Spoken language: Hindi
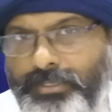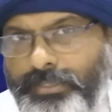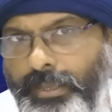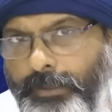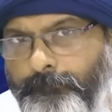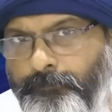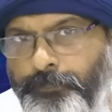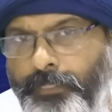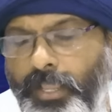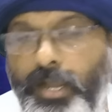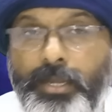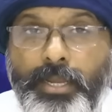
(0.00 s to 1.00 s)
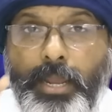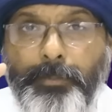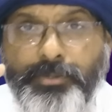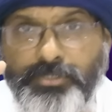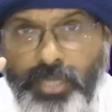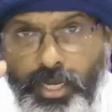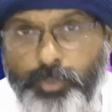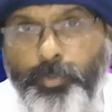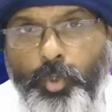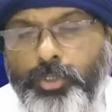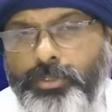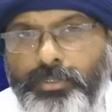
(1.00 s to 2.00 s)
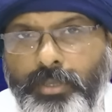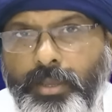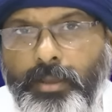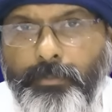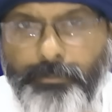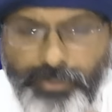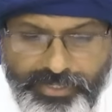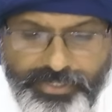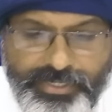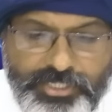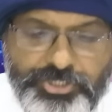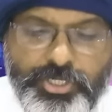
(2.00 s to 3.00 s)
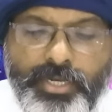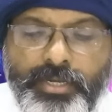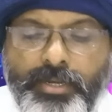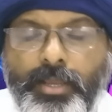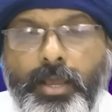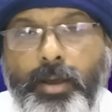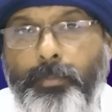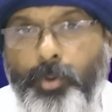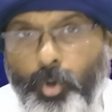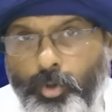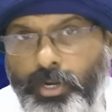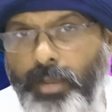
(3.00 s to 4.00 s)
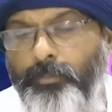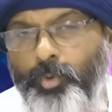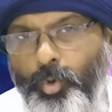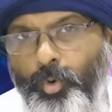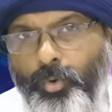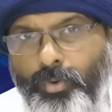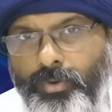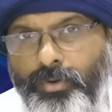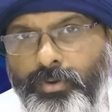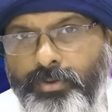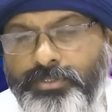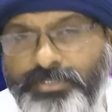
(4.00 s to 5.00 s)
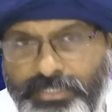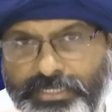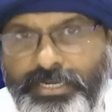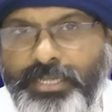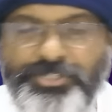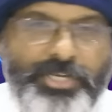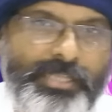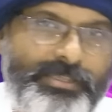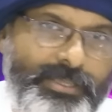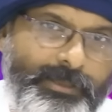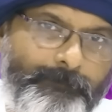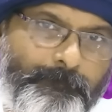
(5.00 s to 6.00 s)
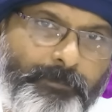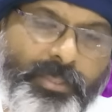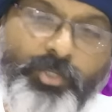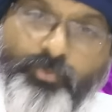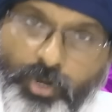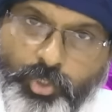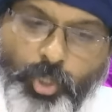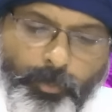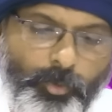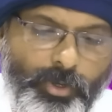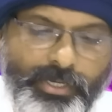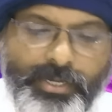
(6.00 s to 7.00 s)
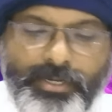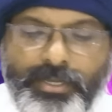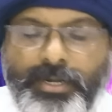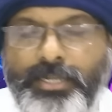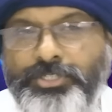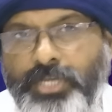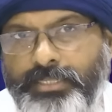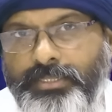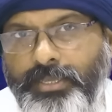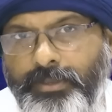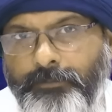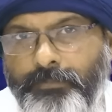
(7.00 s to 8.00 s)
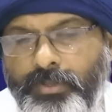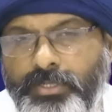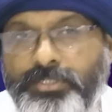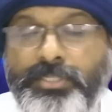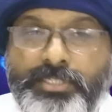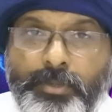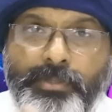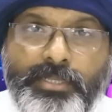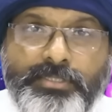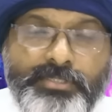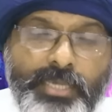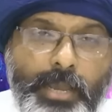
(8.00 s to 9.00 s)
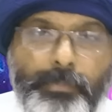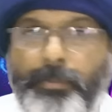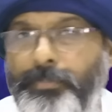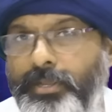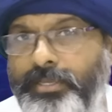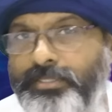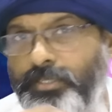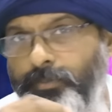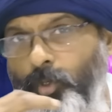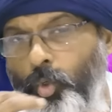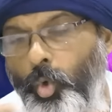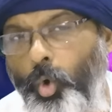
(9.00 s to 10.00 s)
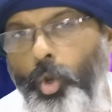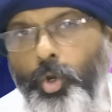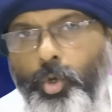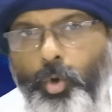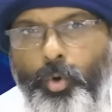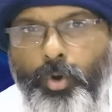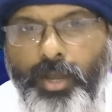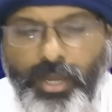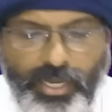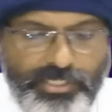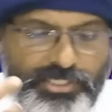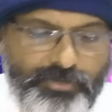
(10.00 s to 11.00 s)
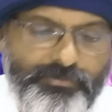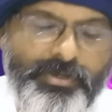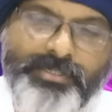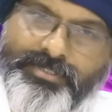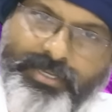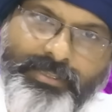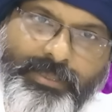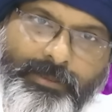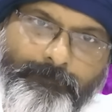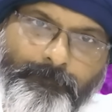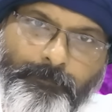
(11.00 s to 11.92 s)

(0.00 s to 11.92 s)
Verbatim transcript: सकता है अगर आप इस अद्भुत मेडिटेशन प्रोग्राम को सीखना चाहते हैं इस वर्कशॉप को अटेंड करना चाहते हैं जिसकी मदद से आप अपने किसी भी गोल को अचीव कर सकते हैं